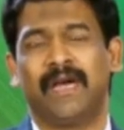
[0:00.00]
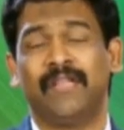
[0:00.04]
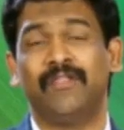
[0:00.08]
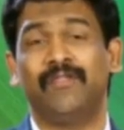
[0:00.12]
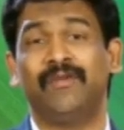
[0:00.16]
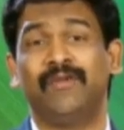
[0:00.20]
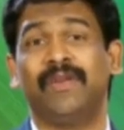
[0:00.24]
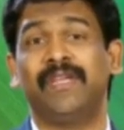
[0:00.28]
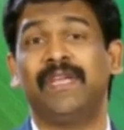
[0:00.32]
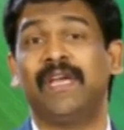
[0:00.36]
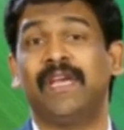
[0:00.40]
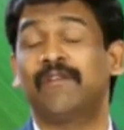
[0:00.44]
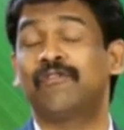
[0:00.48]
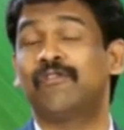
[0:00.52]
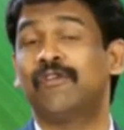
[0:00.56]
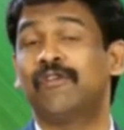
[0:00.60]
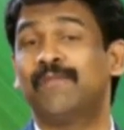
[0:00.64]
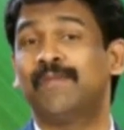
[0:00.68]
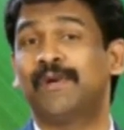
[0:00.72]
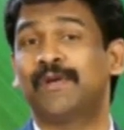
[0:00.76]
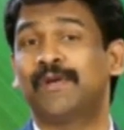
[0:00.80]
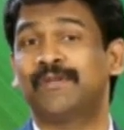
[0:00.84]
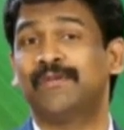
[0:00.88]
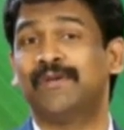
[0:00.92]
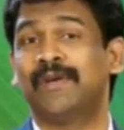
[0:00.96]
అందులో యాకో
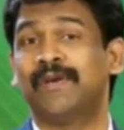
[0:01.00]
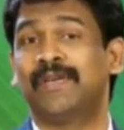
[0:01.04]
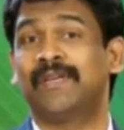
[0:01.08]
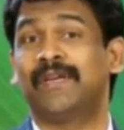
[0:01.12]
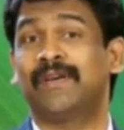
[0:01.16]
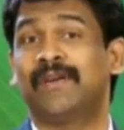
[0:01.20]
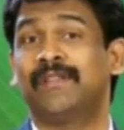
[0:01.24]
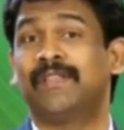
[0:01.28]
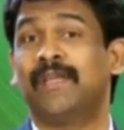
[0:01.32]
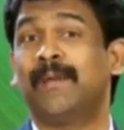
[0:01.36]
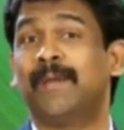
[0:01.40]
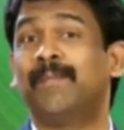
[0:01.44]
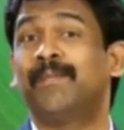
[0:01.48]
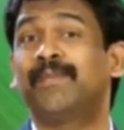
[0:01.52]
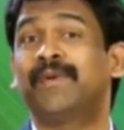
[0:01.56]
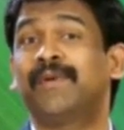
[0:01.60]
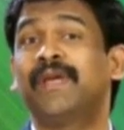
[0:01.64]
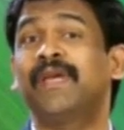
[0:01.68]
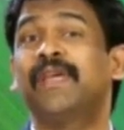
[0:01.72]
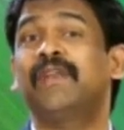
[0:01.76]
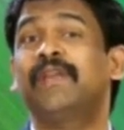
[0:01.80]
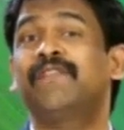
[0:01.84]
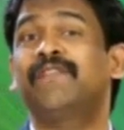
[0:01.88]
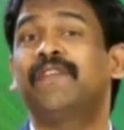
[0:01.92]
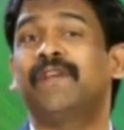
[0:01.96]
భక్తుడు అంటాడు ద
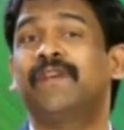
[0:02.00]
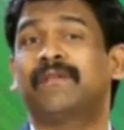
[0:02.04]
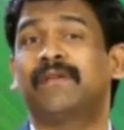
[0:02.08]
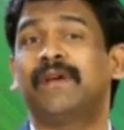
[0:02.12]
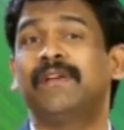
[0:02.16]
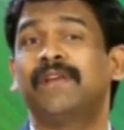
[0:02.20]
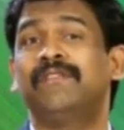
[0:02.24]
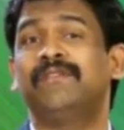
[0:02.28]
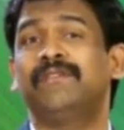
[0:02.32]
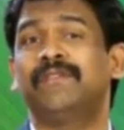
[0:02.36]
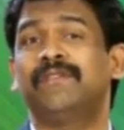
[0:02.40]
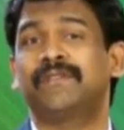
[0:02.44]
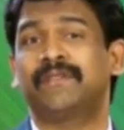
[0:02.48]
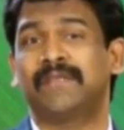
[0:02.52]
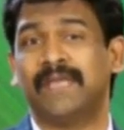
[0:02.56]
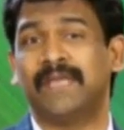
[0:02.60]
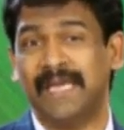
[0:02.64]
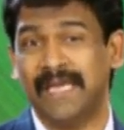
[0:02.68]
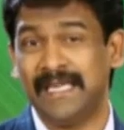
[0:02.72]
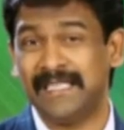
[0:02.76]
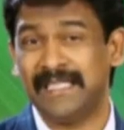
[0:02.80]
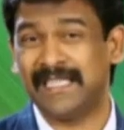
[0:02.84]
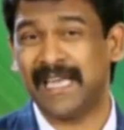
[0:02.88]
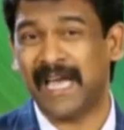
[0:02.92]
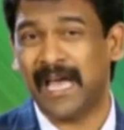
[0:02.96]
ప్రేయర్ ఆఫ్ ఎ రైచియస్
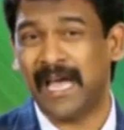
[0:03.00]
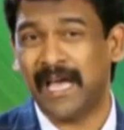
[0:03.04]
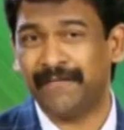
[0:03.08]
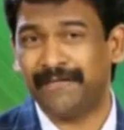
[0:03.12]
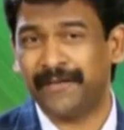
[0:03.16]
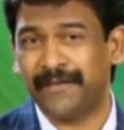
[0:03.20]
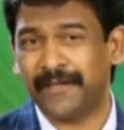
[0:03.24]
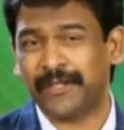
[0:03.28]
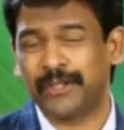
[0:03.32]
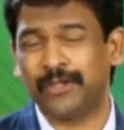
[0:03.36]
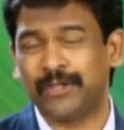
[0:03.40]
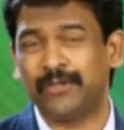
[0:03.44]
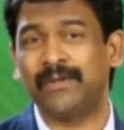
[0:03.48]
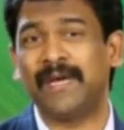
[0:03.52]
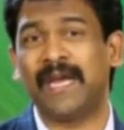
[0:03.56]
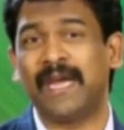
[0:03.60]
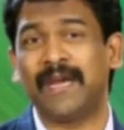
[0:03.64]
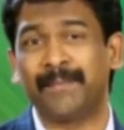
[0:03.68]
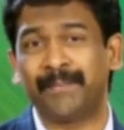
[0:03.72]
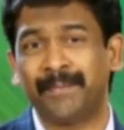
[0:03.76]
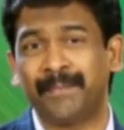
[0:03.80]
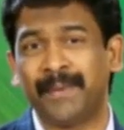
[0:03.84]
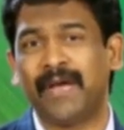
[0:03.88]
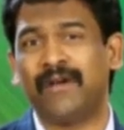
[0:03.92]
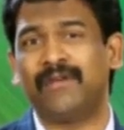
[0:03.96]
ఈజ్ ఎఫెక్టివ్
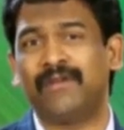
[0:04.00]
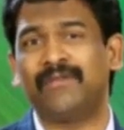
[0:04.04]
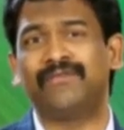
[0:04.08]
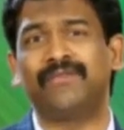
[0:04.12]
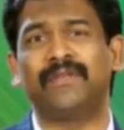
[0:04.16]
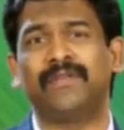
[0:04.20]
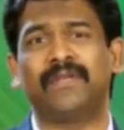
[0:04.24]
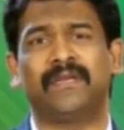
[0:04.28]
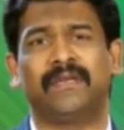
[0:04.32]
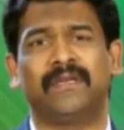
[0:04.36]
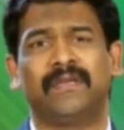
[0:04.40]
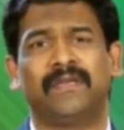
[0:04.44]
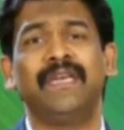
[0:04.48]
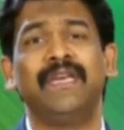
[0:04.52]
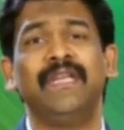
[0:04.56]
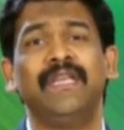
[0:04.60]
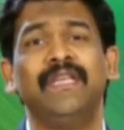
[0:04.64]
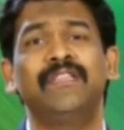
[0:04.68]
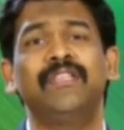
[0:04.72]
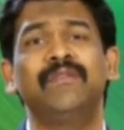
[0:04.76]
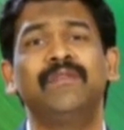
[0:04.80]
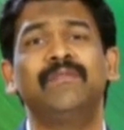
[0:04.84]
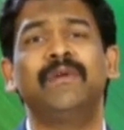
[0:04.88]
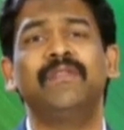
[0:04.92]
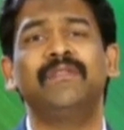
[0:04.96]
అండ్ పవర్ఫుల్
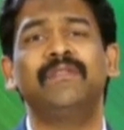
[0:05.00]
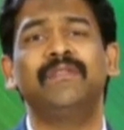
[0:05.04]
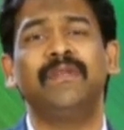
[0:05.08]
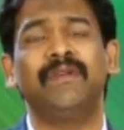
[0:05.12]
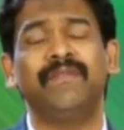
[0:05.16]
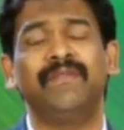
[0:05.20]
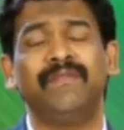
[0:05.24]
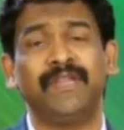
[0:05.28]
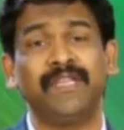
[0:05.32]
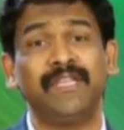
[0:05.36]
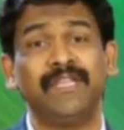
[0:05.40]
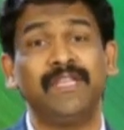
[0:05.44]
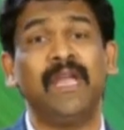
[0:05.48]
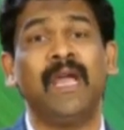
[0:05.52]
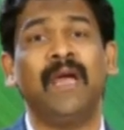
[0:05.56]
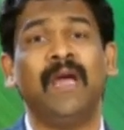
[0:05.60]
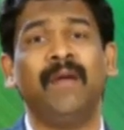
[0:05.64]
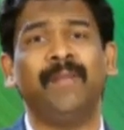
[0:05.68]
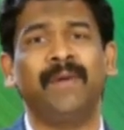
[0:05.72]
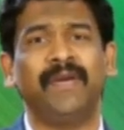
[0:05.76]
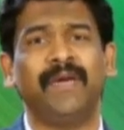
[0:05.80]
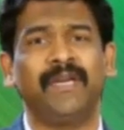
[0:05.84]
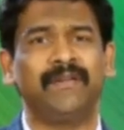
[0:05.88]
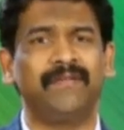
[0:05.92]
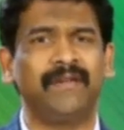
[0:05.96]
నీతిమంతుని
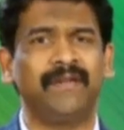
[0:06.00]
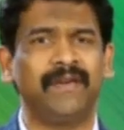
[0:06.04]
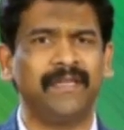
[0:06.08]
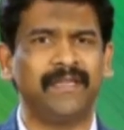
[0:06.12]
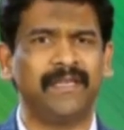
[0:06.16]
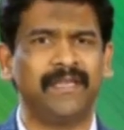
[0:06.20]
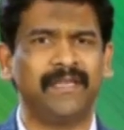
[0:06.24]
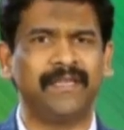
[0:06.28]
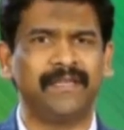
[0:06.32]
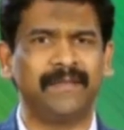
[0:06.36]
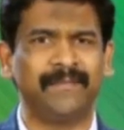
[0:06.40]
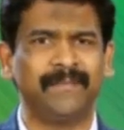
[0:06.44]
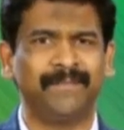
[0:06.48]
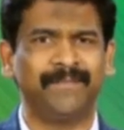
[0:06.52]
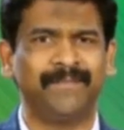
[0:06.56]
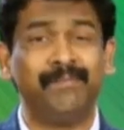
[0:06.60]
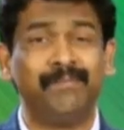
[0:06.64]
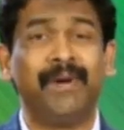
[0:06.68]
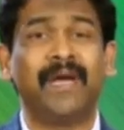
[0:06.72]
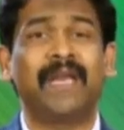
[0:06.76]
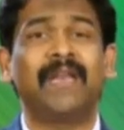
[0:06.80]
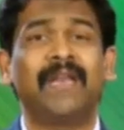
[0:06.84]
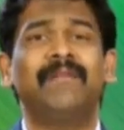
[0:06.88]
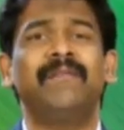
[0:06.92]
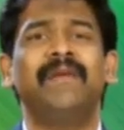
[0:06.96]
విజ్ఞాపన ఎటువంటిదట
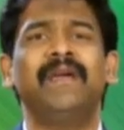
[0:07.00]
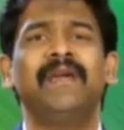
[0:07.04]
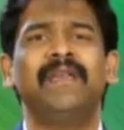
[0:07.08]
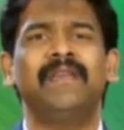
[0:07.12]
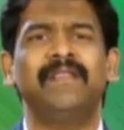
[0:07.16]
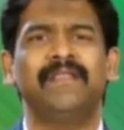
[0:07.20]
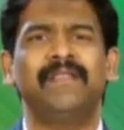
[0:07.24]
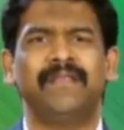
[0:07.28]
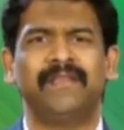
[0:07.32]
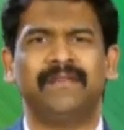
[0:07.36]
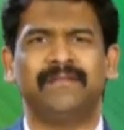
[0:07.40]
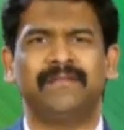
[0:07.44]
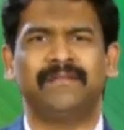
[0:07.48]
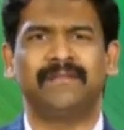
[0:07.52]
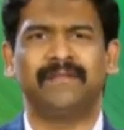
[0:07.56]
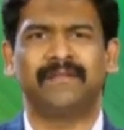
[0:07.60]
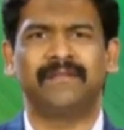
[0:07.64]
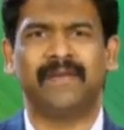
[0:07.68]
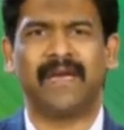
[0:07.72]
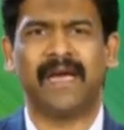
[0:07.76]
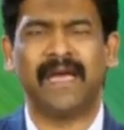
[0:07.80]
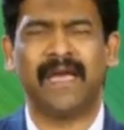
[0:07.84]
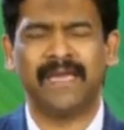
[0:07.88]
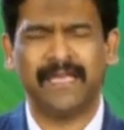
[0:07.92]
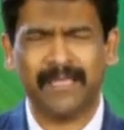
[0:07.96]
బలమైనది
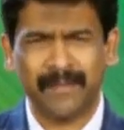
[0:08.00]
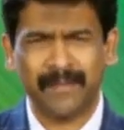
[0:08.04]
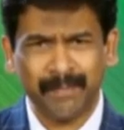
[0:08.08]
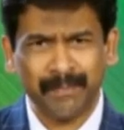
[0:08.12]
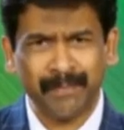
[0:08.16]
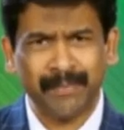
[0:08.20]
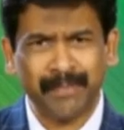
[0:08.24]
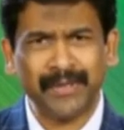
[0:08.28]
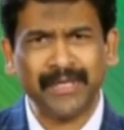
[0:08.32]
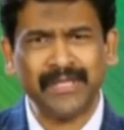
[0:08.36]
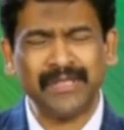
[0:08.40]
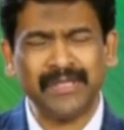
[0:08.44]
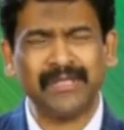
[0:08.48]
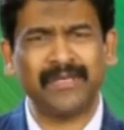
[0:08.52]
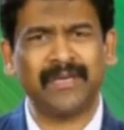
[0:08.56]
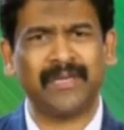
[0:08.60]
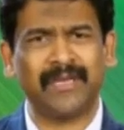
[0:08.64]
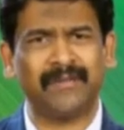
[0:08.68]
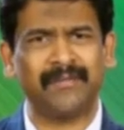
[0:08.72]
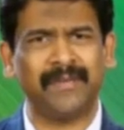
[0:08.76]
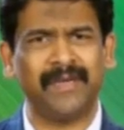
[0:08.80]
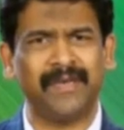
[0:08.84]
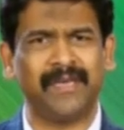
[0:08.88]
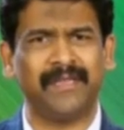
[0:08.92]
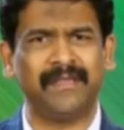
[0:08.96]
ఆయనకి
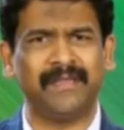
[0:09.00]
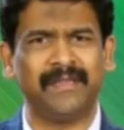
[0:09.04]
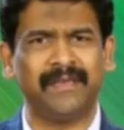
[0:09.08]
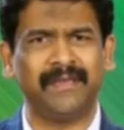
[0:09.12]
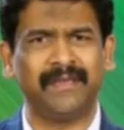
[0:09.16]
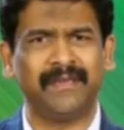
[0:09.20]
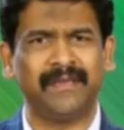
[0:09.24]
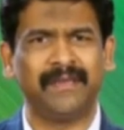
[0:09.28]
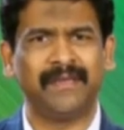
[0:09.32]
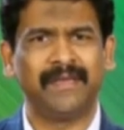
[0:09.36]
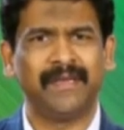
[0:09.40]
ప్రీతికరమైనది